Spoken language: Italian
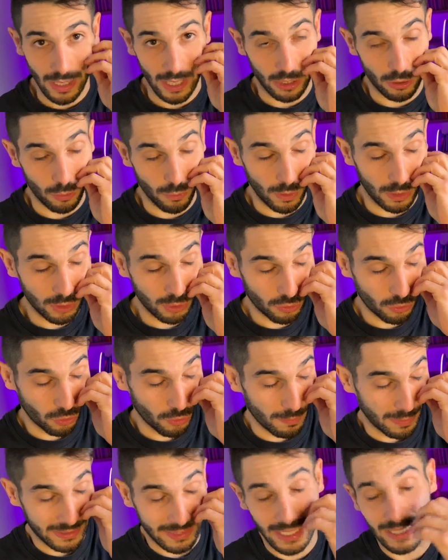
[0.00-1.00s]
Ecco, quando
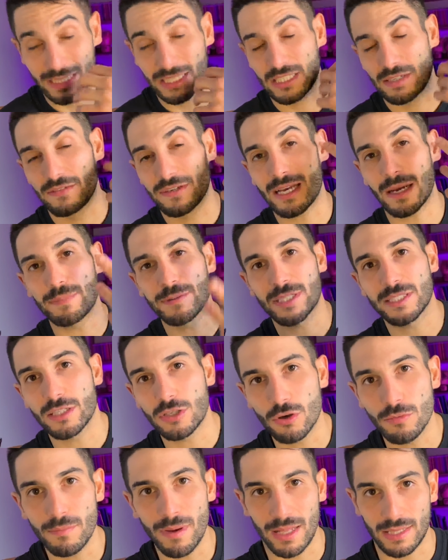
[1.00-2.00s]
combattete, se vi capita di
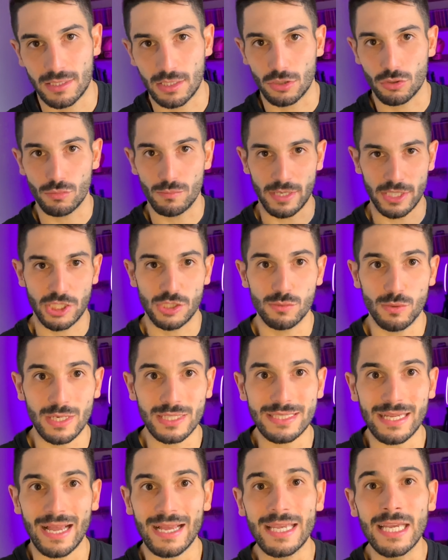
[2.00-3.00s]
combattere in un match di
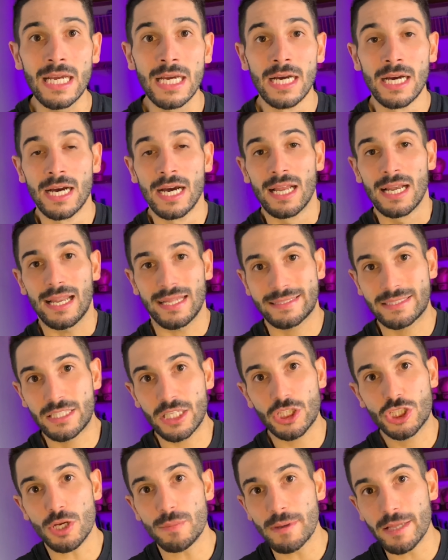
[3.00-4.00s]
Muay Thai,
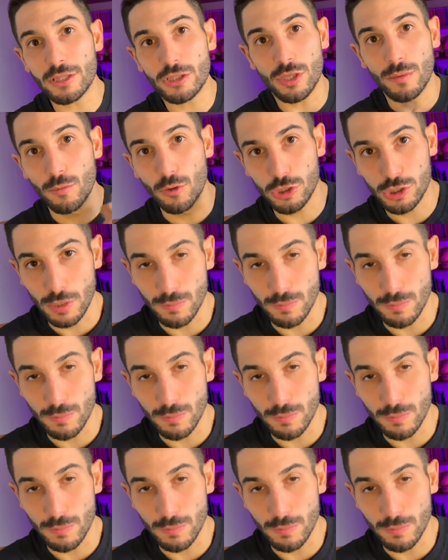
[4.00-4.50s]
l'atteggiamento è molto